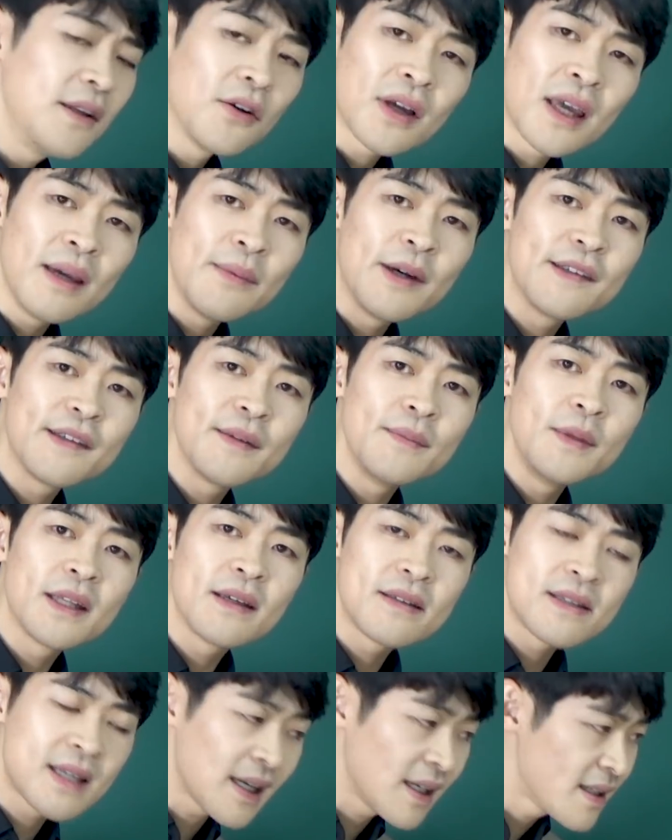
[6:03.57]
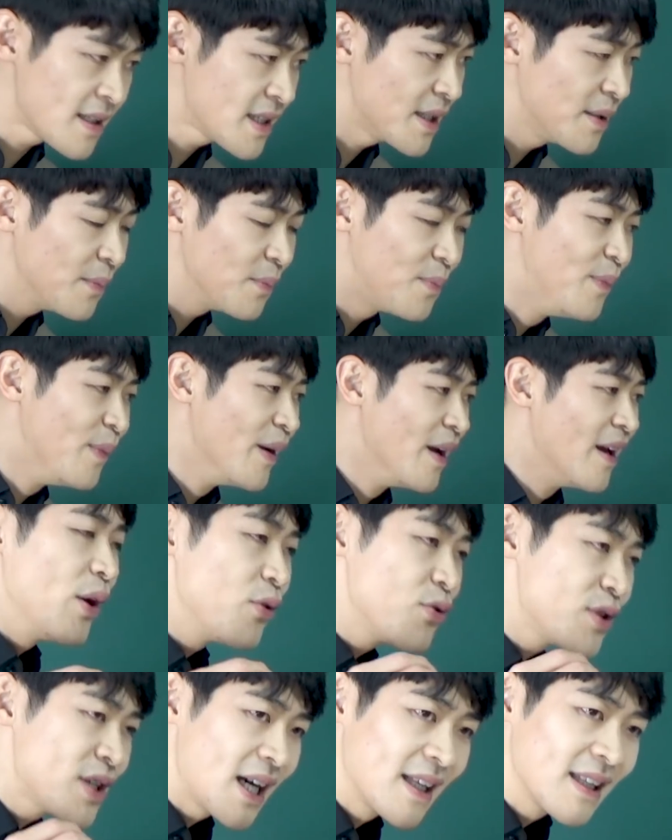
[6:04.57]
이렇게 많습니다. 제가 지금
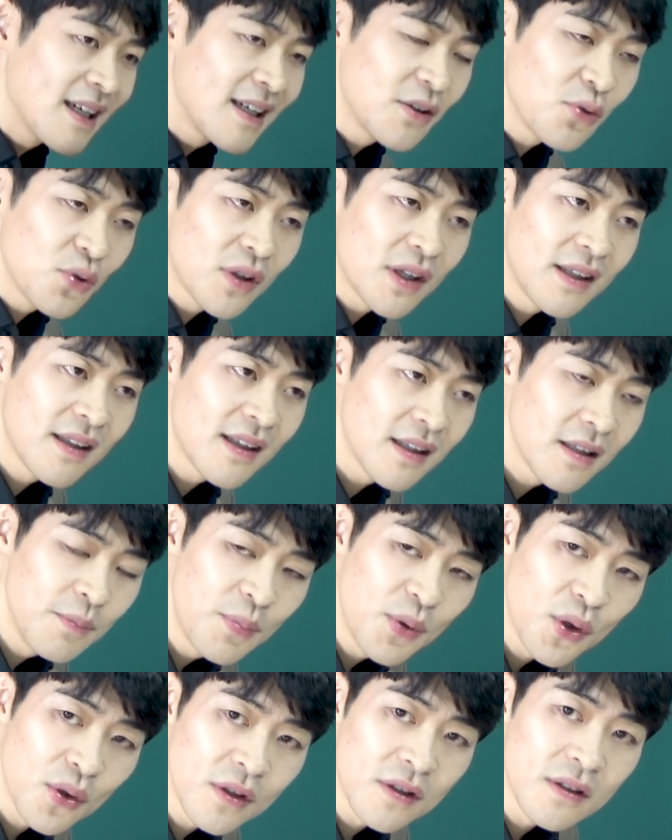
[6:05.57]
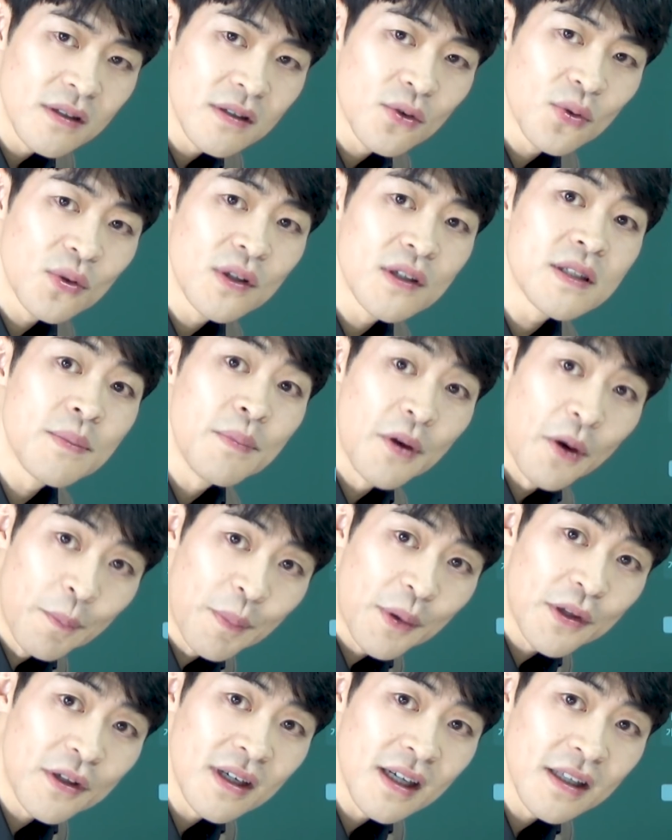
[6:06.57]
외우지 않아도 된다는 표현을 도대체
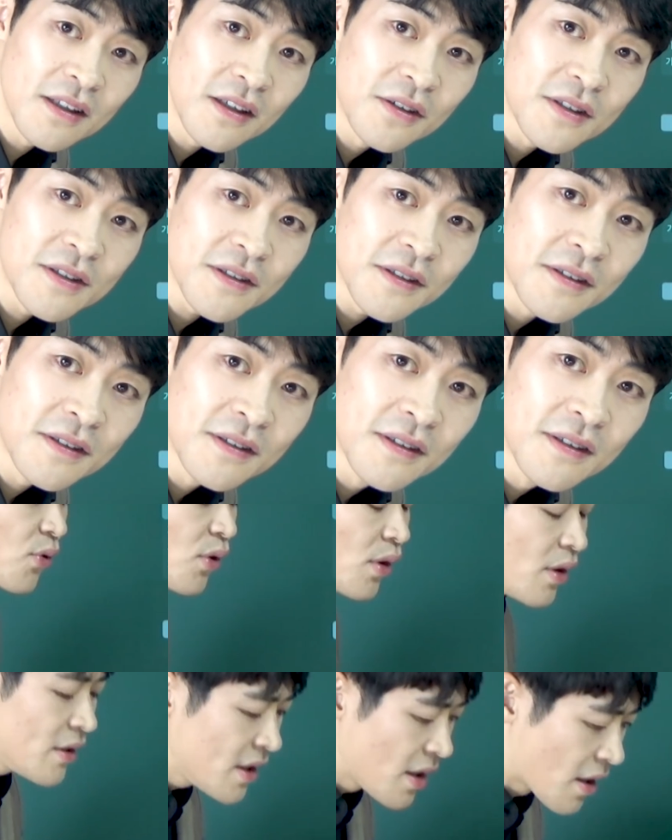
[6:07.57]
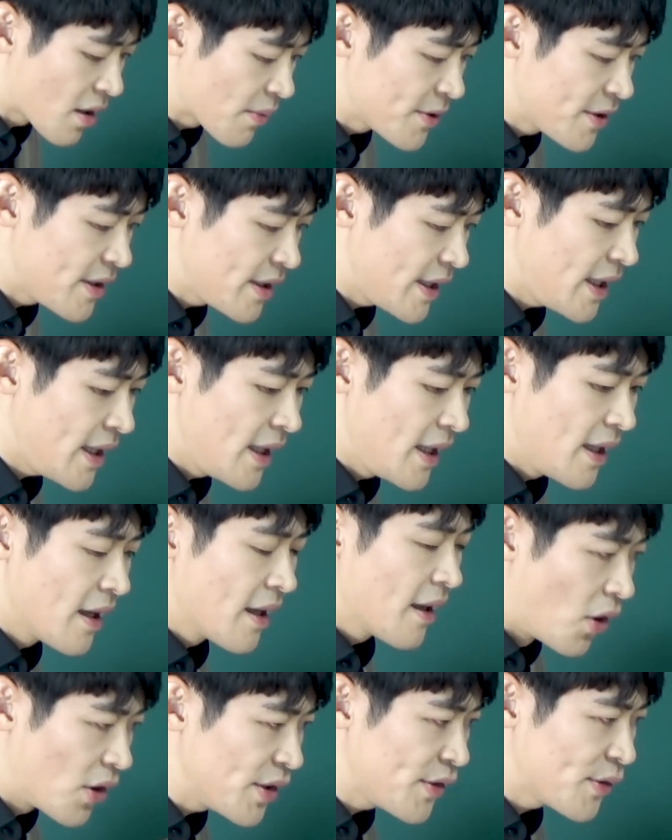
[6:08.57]
몇 번을 한 거죠? 물론 여러분들이
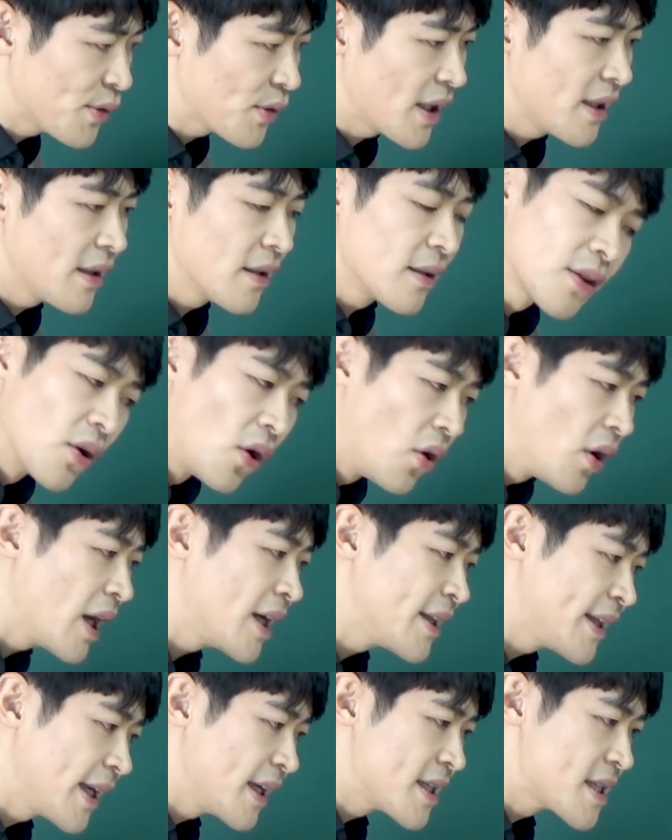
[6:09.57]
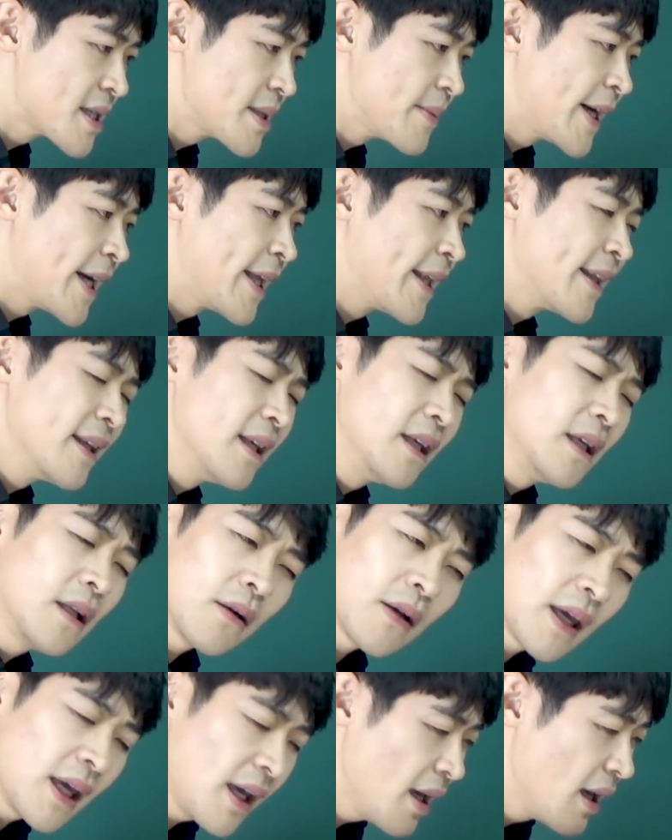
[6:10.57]
머릿속에 넣어야 되겠지만
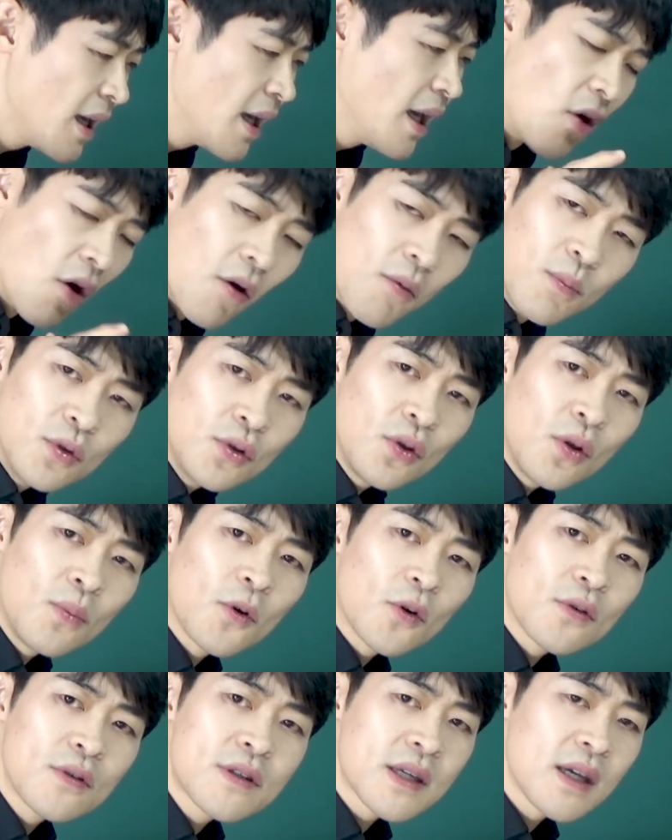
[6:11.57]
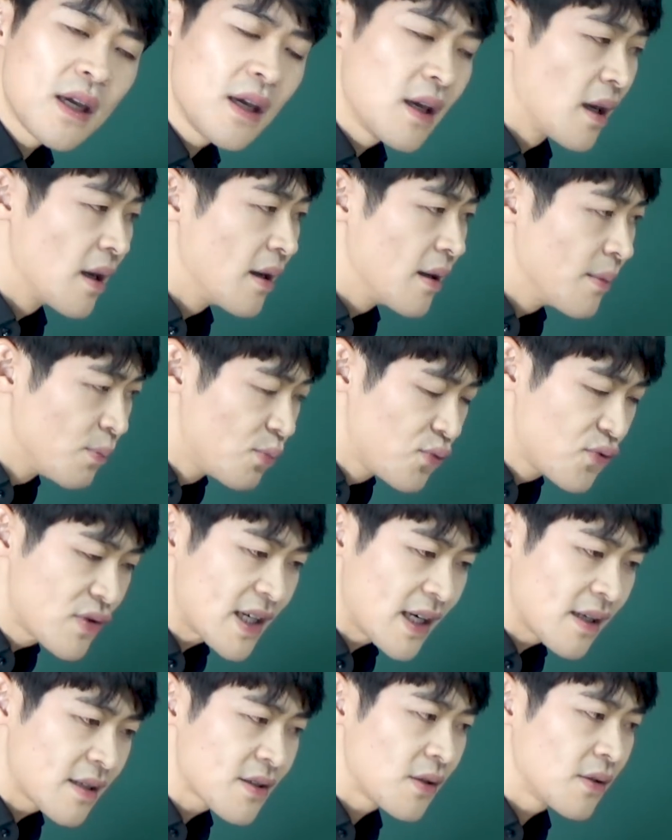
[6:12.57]
이렇게 영문도 모른 채
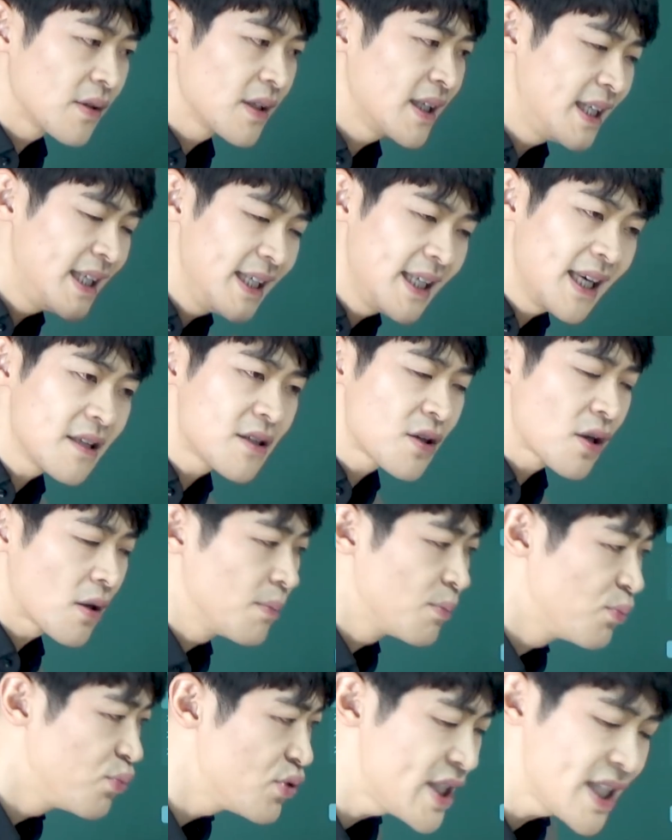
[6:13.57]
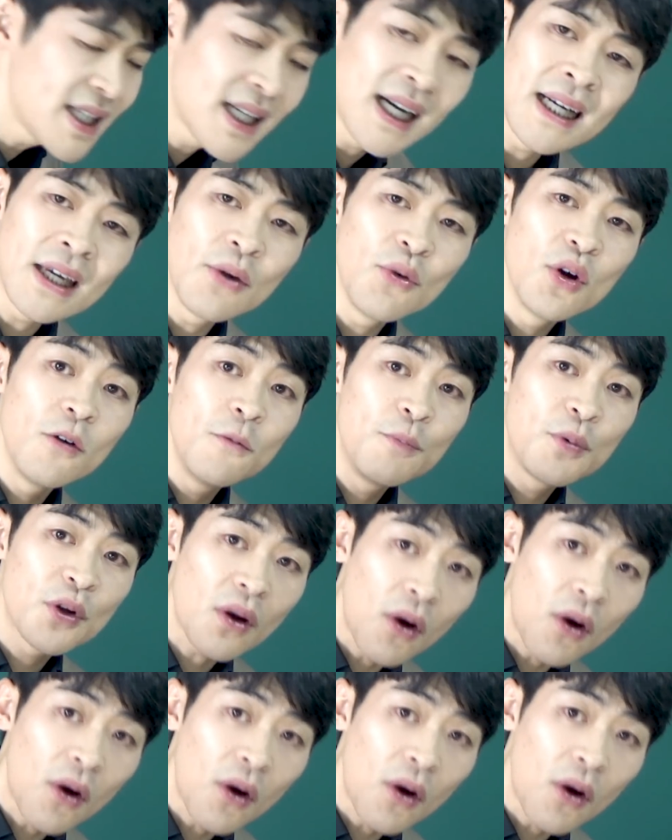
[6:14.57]
무작정 기계처럼 무식하게 외울